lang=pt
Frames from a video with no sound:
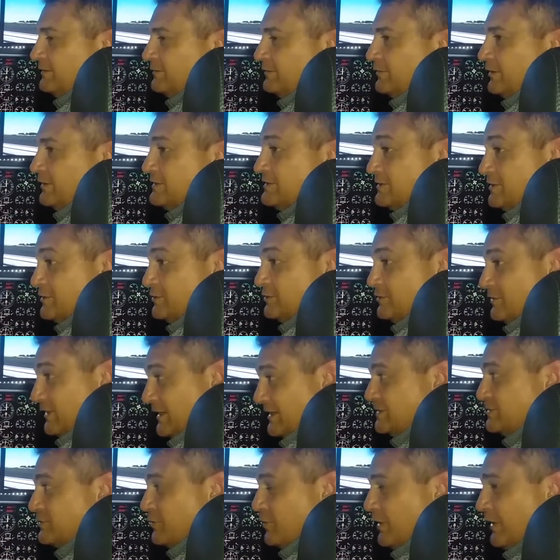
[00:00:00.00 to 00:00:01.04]
nós
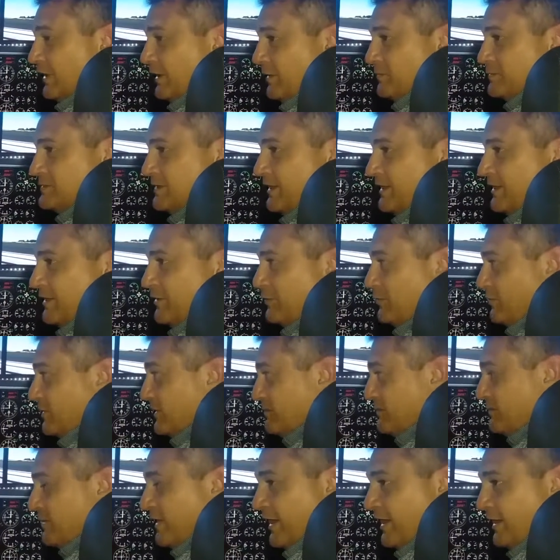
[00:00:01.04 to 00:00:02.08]
já escolhemos aqui um
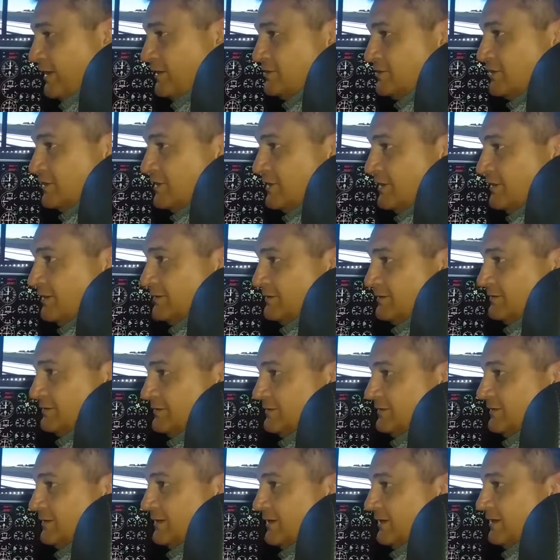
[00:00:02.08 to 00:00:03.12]
ambiente,
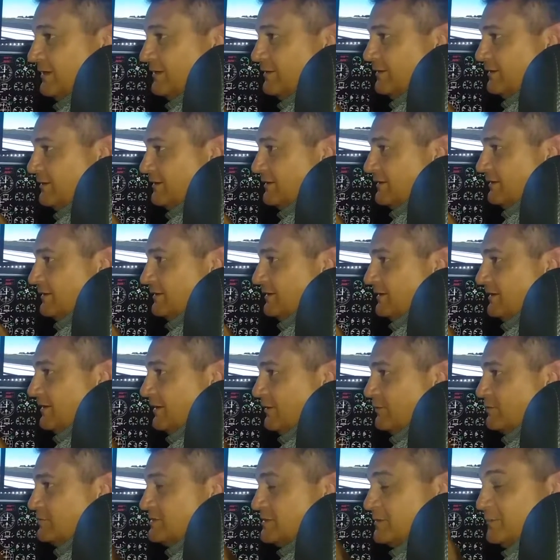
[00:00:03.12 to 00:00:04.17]
né, que
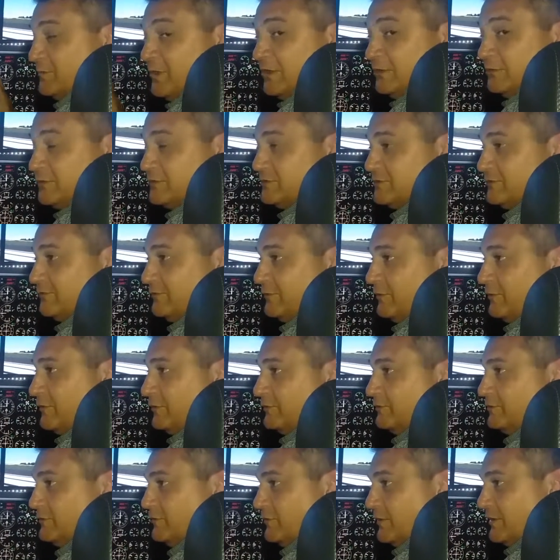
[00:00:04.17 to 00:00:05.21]
é o simulador de voo,
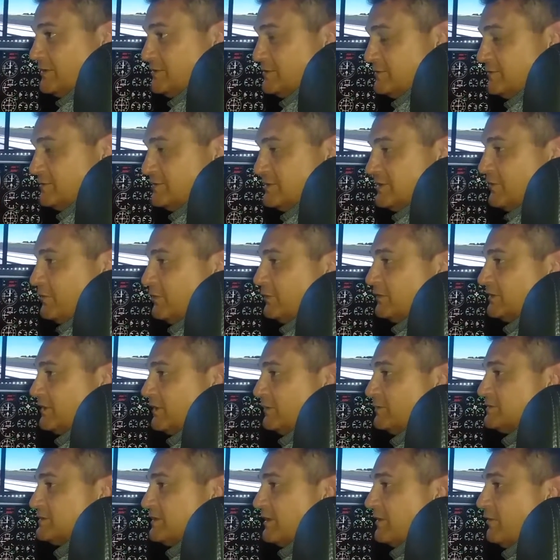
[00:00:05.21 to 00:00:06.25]
onde nós nos
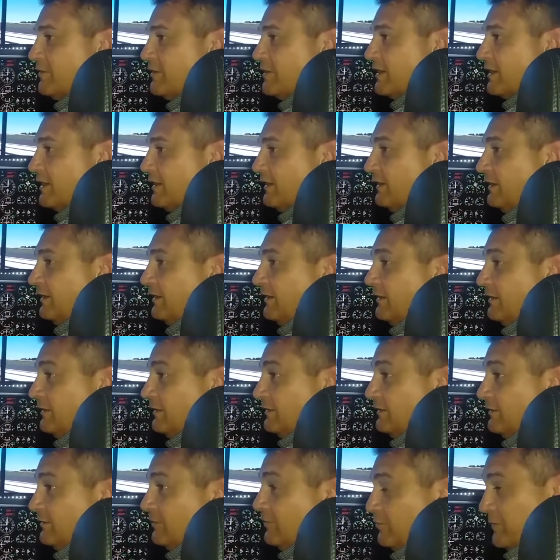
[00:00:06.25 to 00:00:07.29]
encontramos agora.
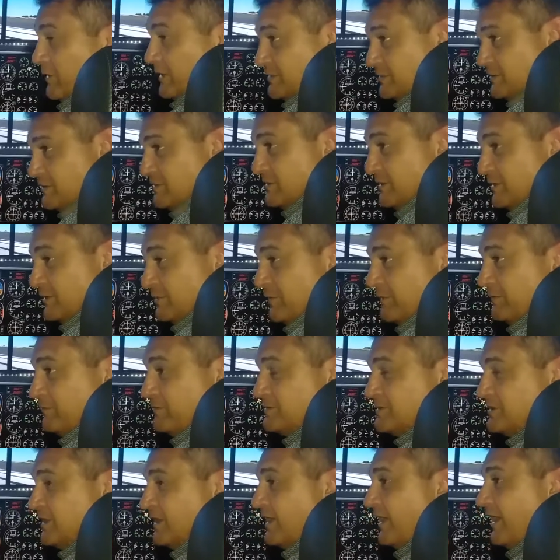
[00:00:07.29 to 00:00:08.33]
Eu começo dizendo para
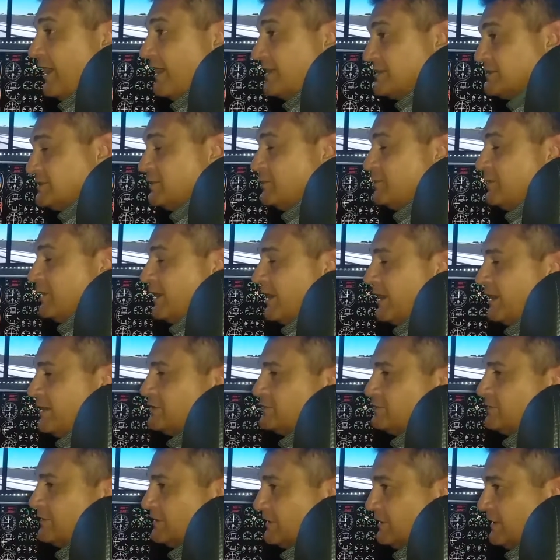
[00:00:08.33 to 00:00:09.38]
você que essa é uma
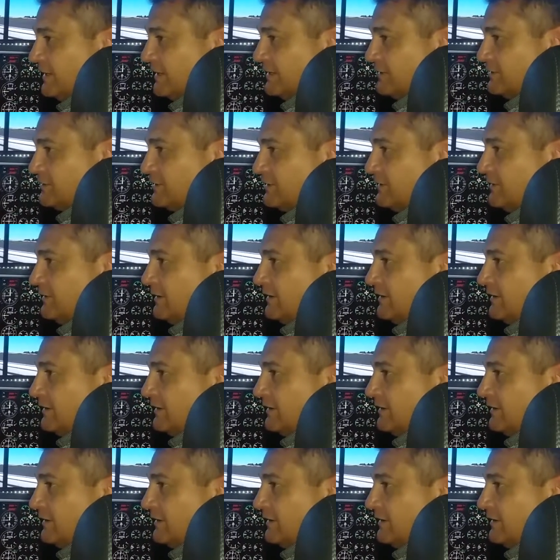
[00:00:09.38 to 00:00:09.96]
grande vantagem.